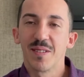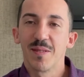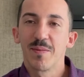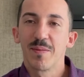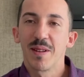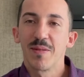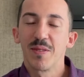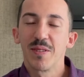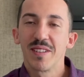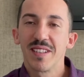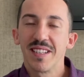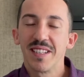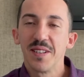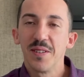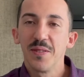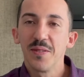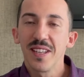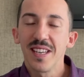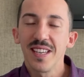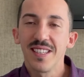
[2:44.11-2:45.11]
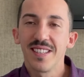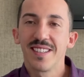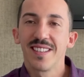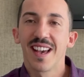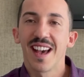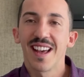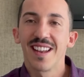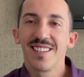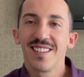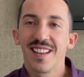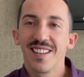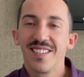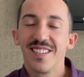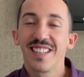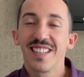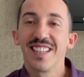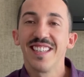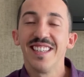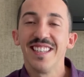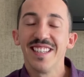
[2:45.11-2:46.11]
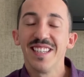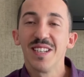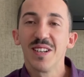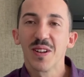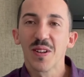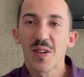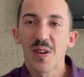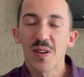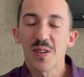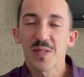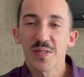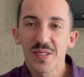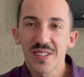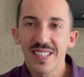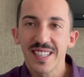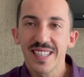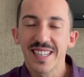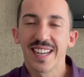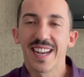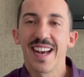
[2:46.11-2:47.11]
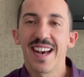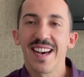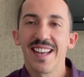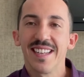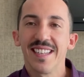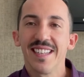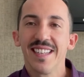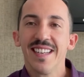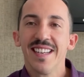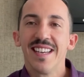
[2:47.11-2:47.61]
para você não deixar de adquirir logo de cara